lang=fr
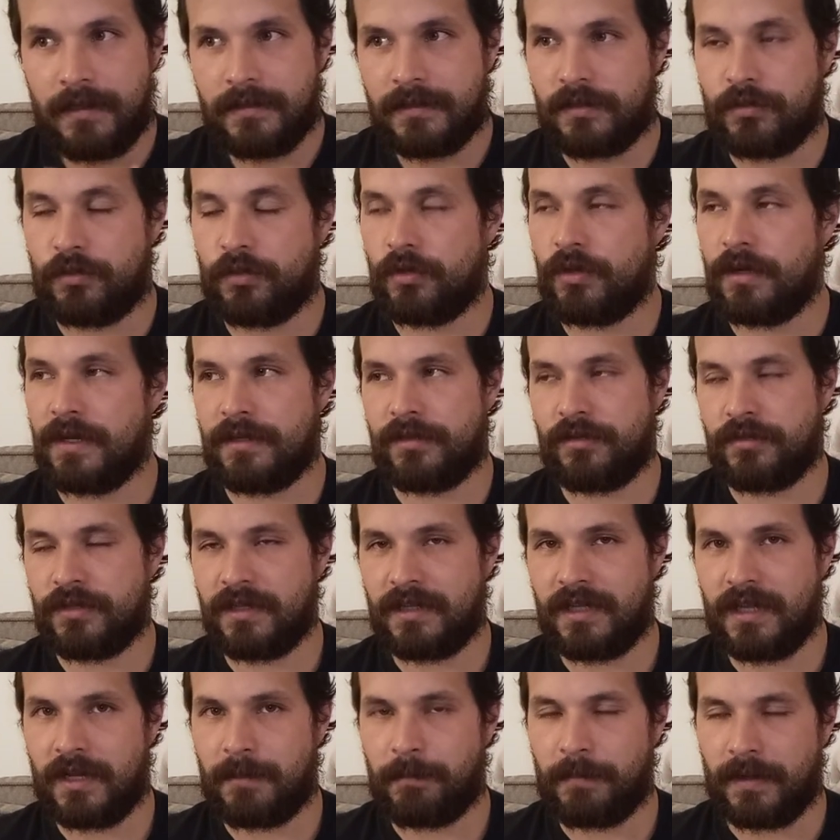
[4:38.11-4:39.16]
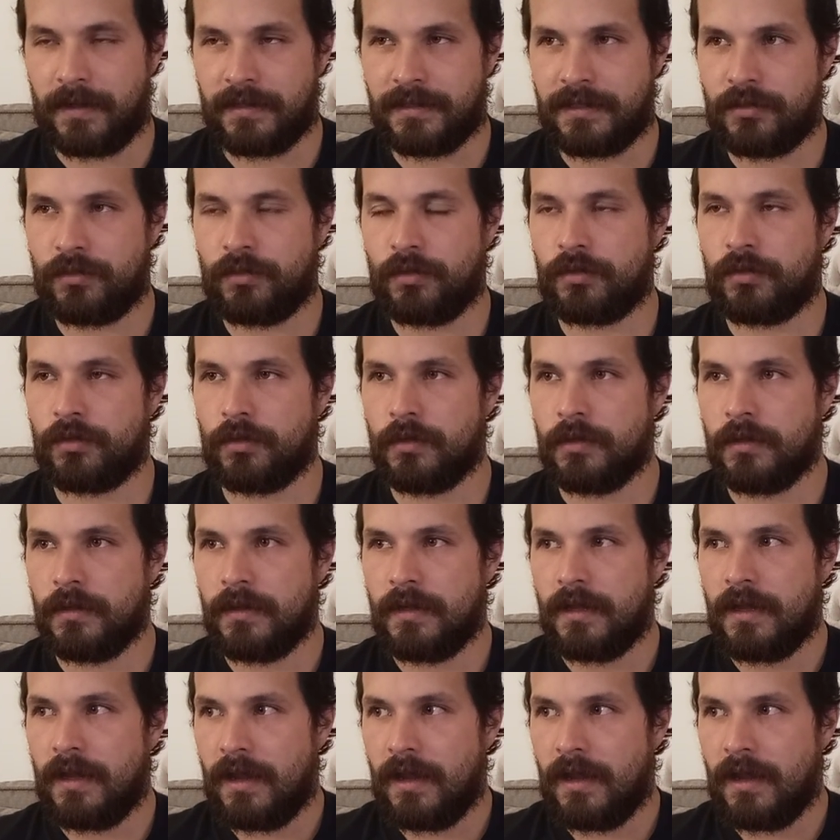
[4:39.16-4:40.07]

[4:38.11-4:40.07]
C'est sûr que la société n'aide pas. C'est sûr que